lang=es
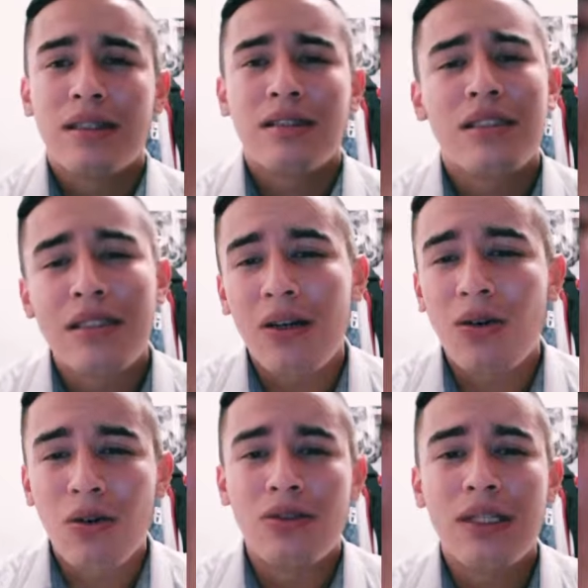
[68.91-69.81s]
si se lo
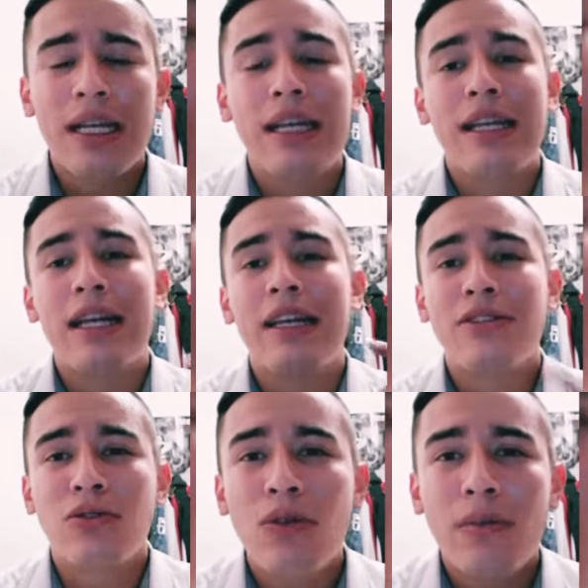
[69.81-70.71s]
consigue que le
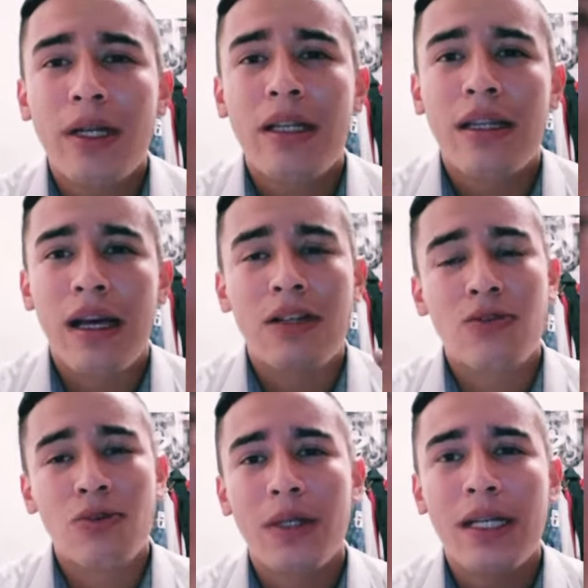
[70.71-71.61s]
sumen a
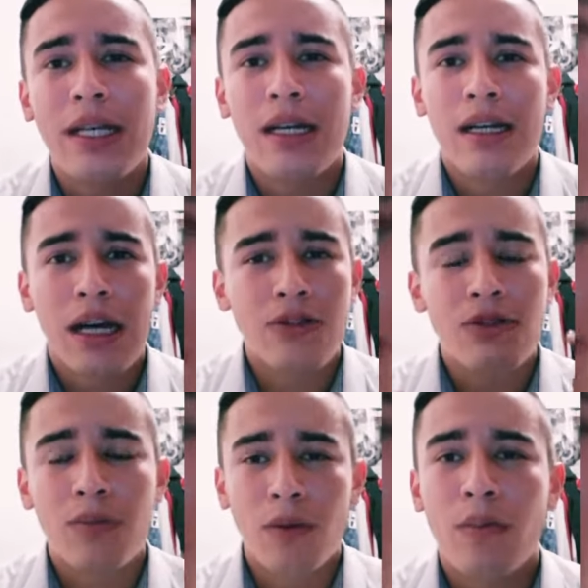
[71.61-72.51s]
su vida, a
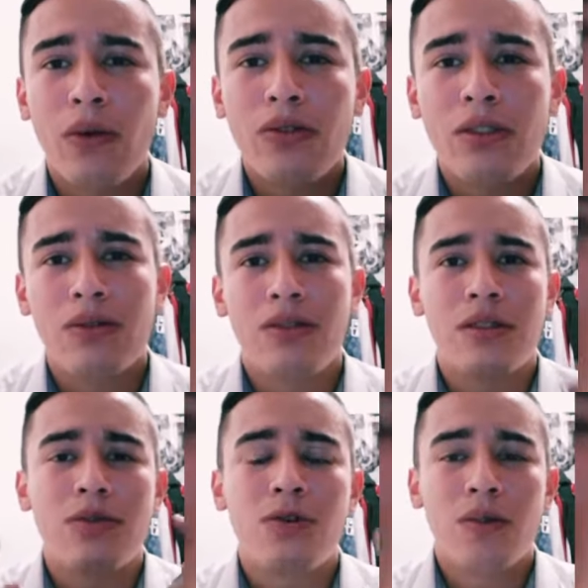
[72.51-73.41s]
sus propósitos, a
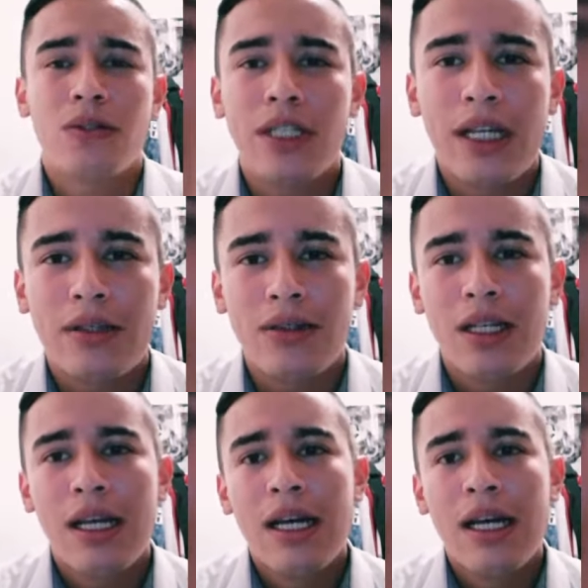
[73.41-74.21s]
sus proyectos,